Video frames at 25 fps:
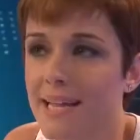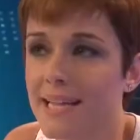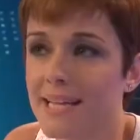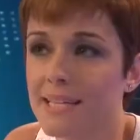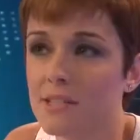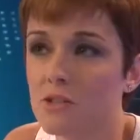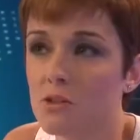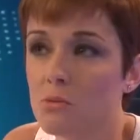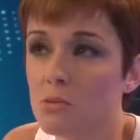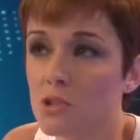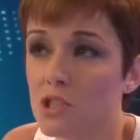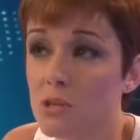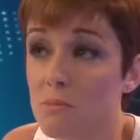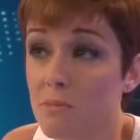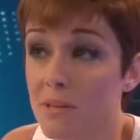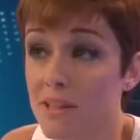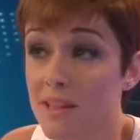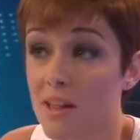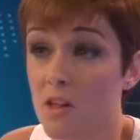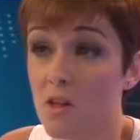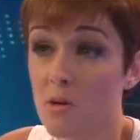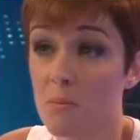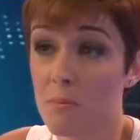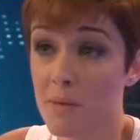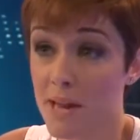De hecho hemos
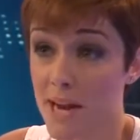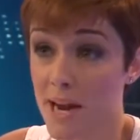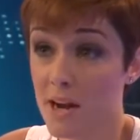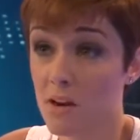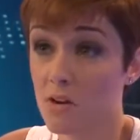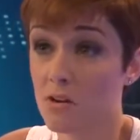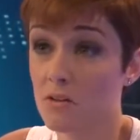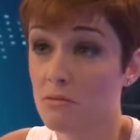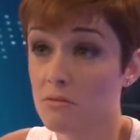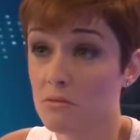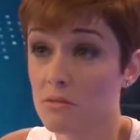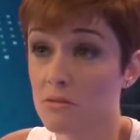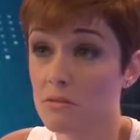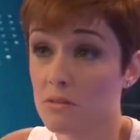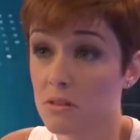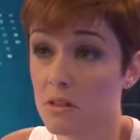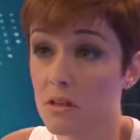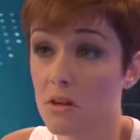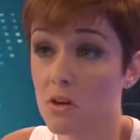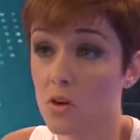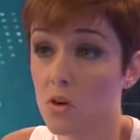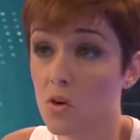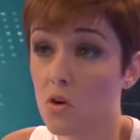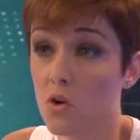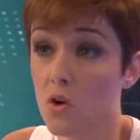empezado en verano
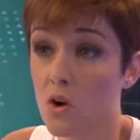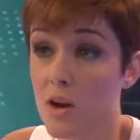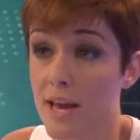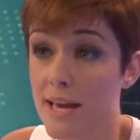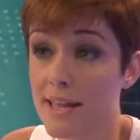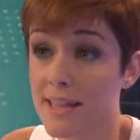con